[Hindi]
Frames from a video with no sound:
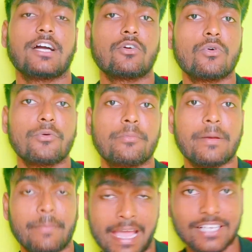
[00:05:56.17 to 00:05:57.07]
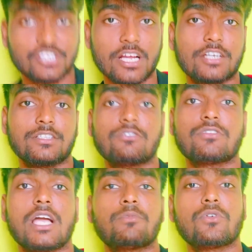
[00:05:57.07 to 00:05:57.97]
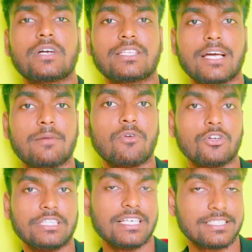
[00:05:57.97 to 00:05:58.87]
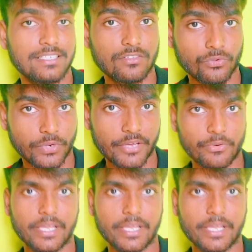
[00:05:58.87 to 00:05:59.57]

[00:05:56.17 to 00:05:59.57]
है मैं आशा करता हूँ कि आप लोग कथा बहुत ही अच्छे सुने होंगे